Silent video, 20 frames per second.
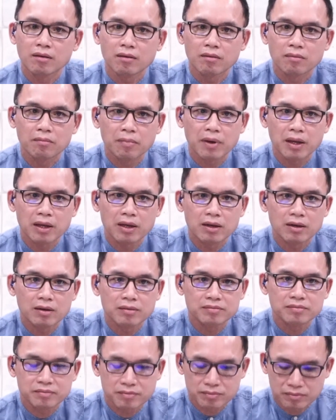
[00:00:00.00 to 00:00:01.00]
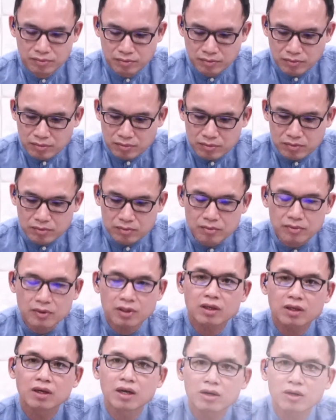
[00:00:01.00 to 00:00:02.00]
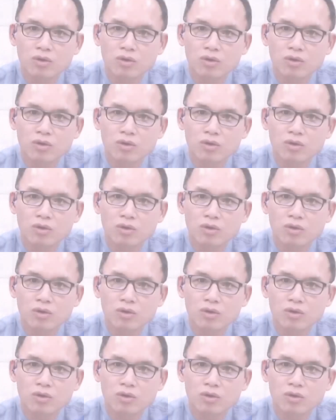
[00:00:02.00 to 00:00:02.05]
เป็นเครื่องนุ่ง